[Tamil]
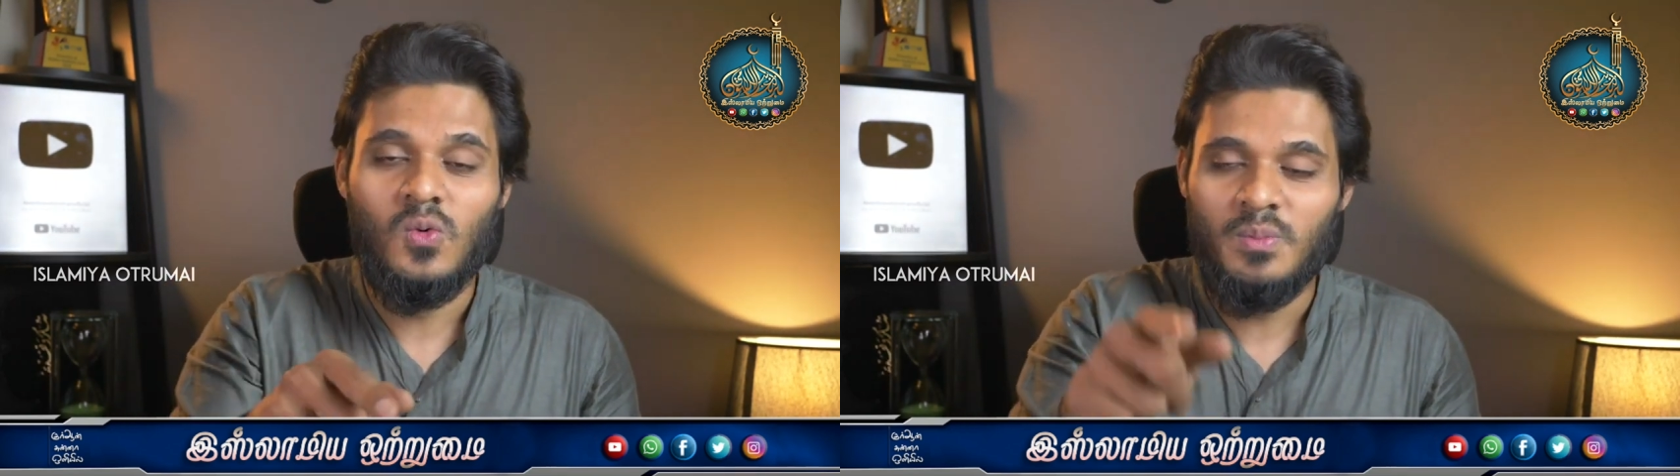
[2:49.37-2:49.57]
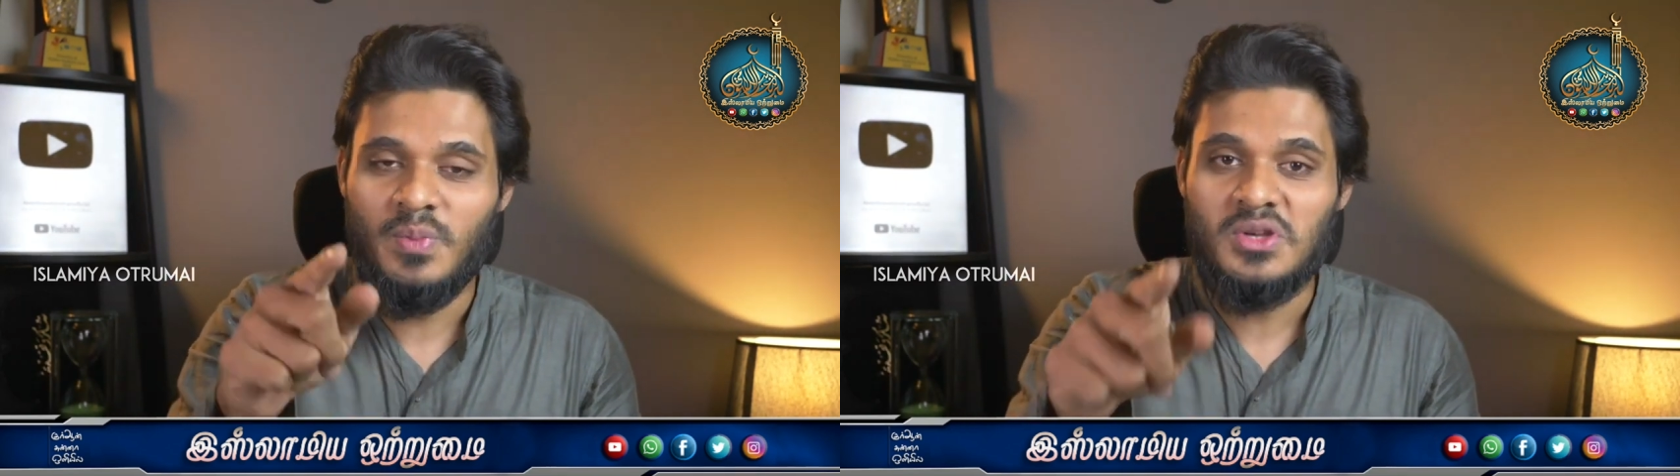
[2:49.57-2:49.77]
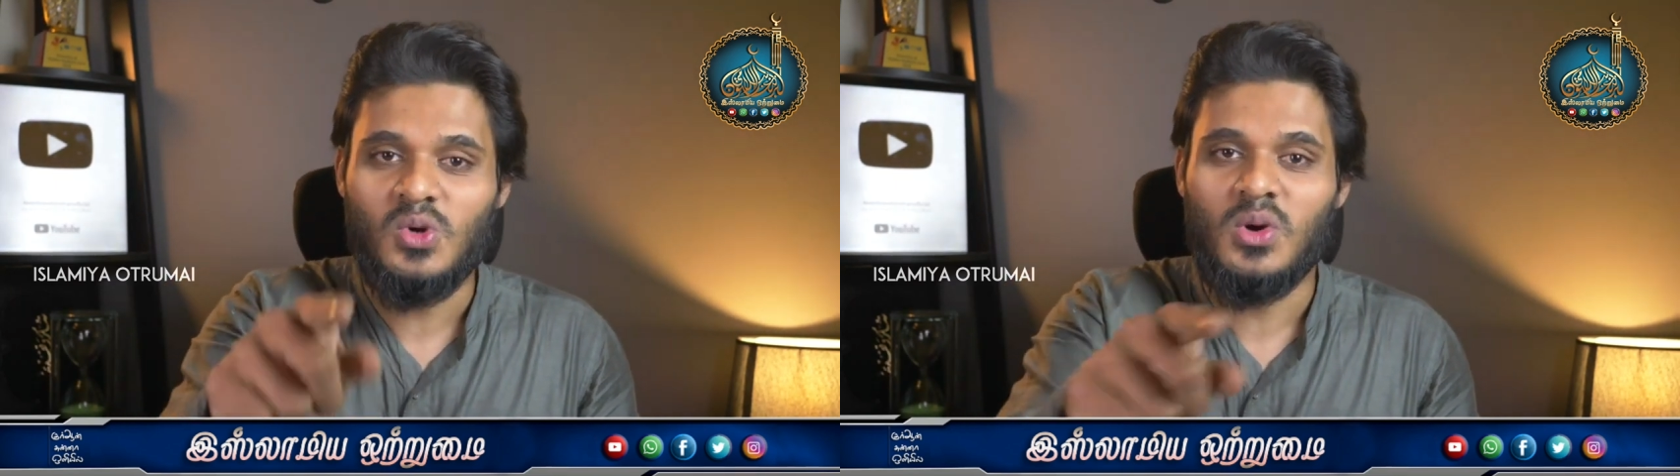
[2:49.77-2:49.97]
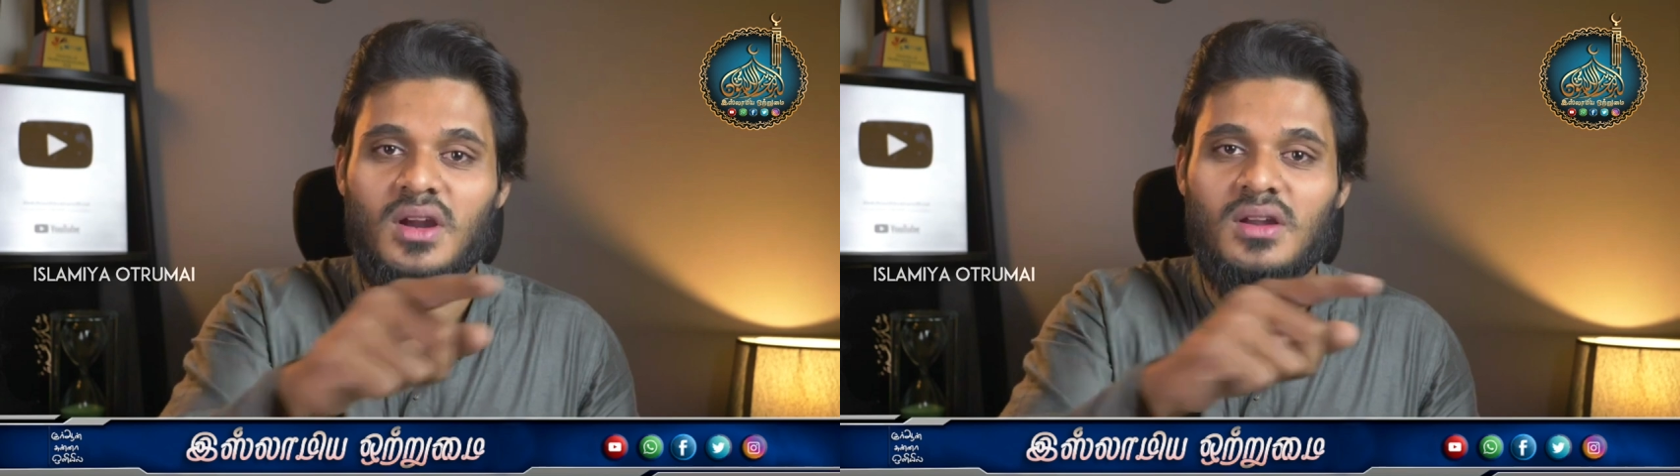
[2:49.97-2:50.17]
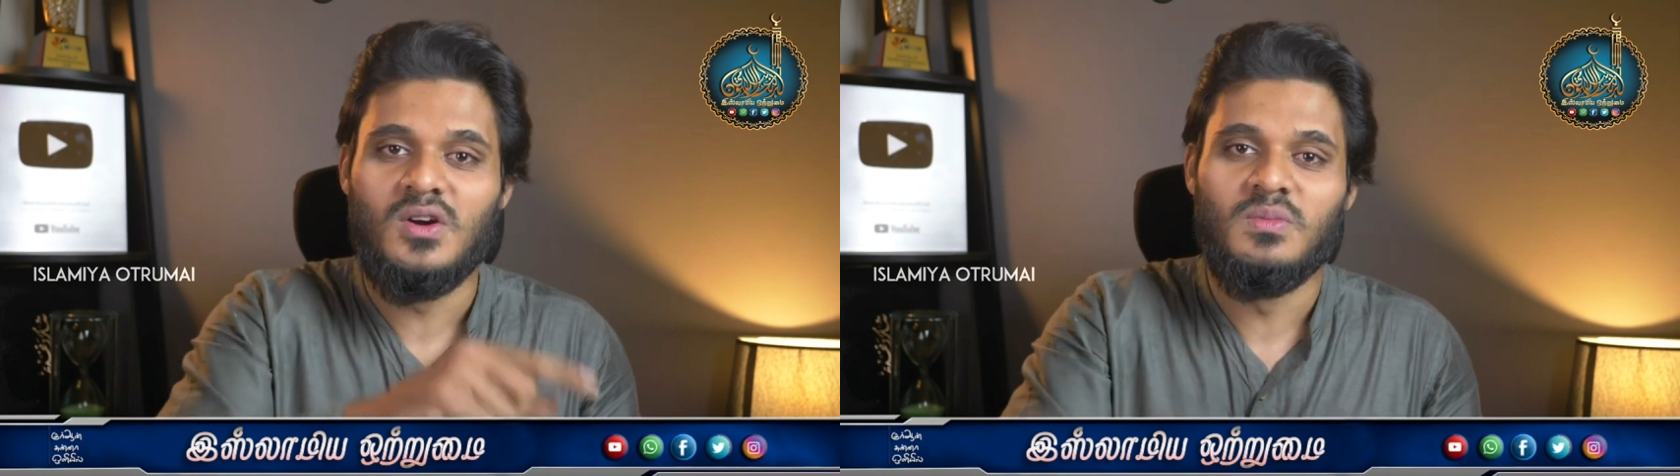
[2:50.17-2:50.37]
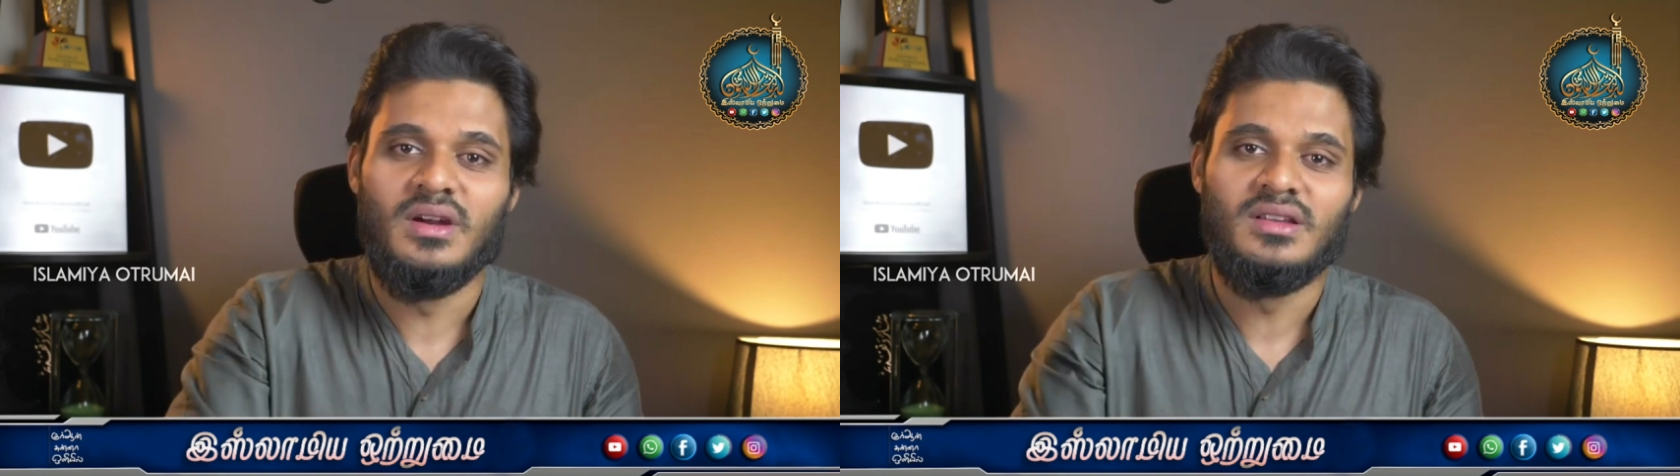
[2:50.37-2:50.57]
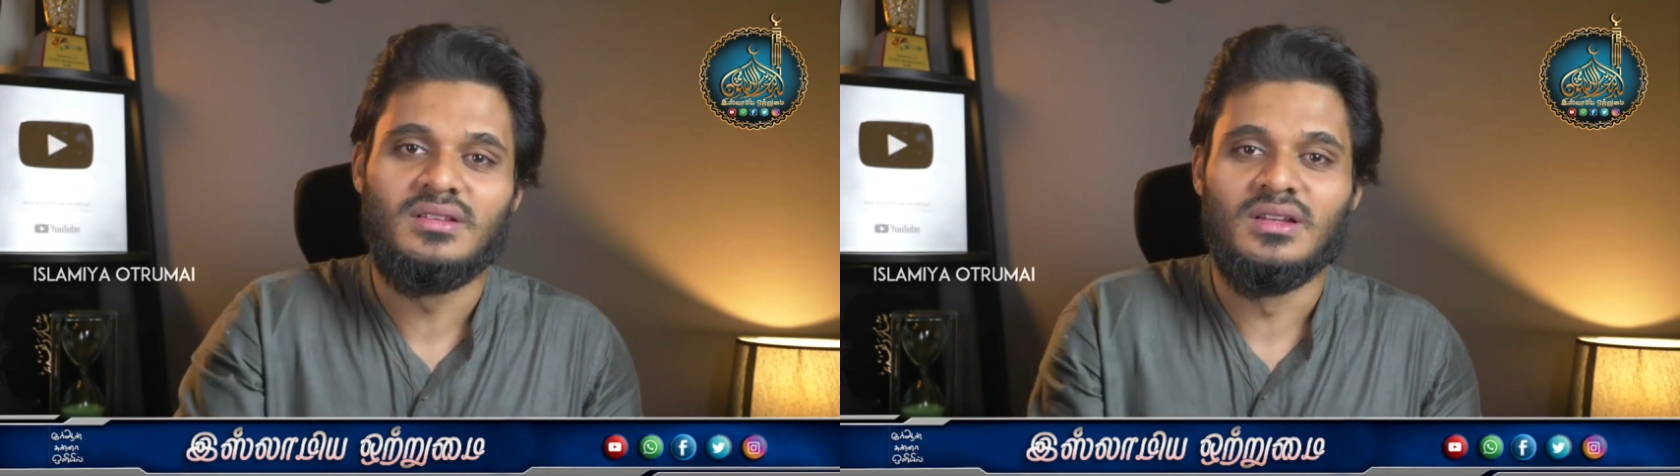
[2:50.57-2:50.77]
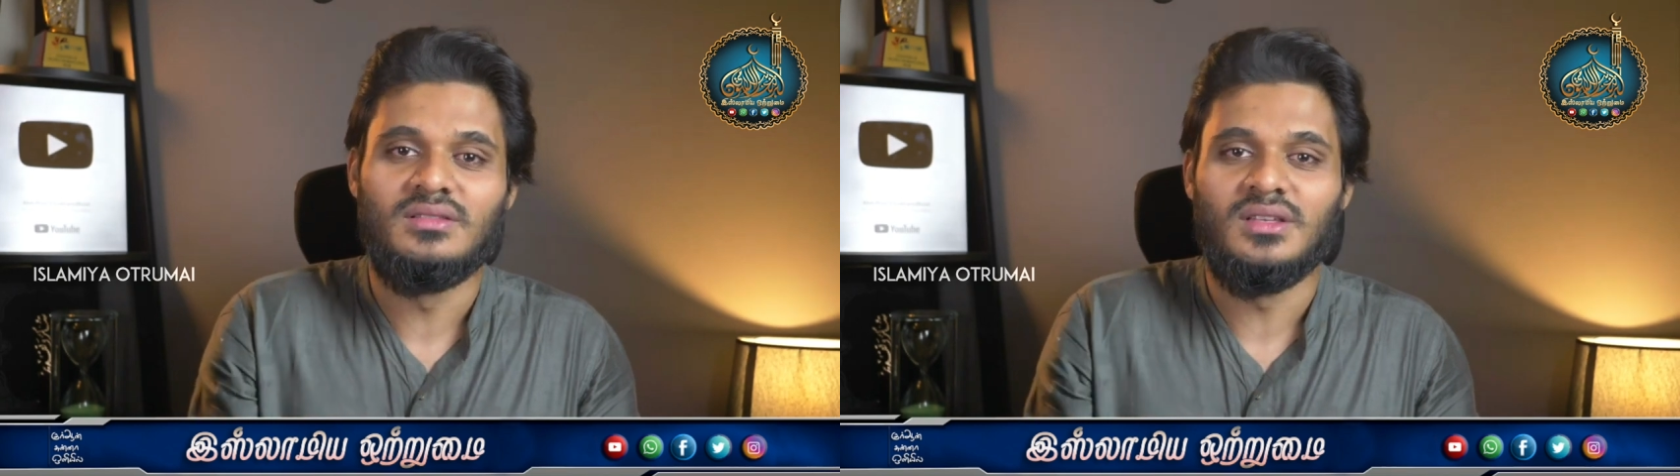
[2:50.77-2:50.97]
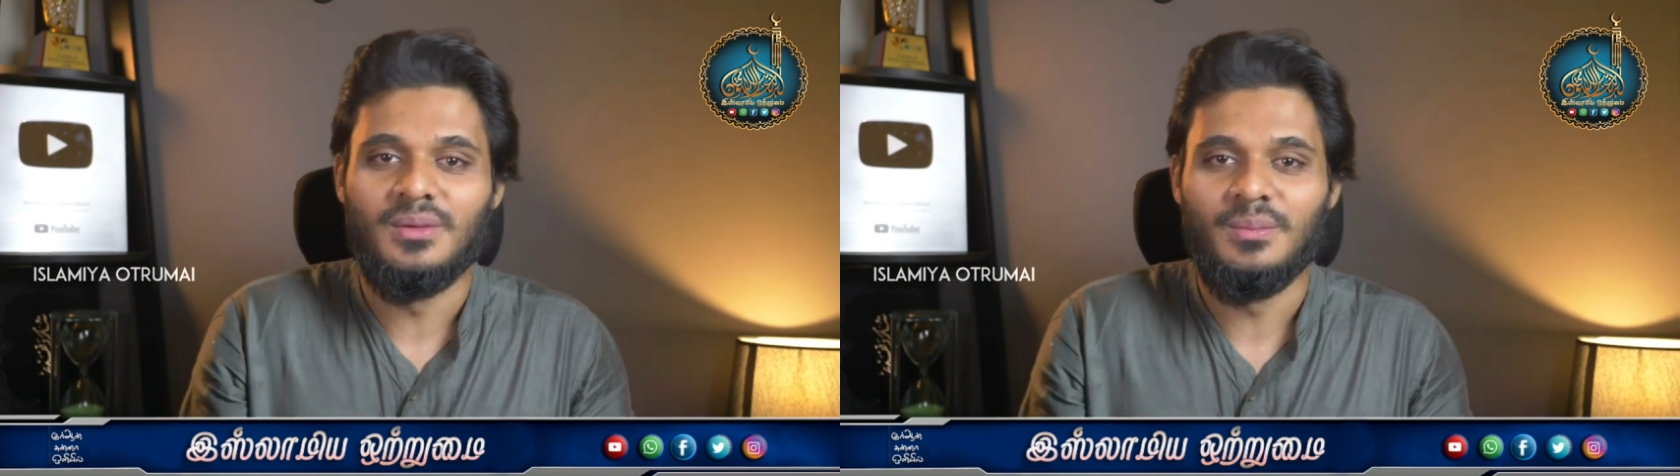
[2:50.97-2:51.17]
உன் பெற்றோர்களுக்கும் நன்றி செலுத்து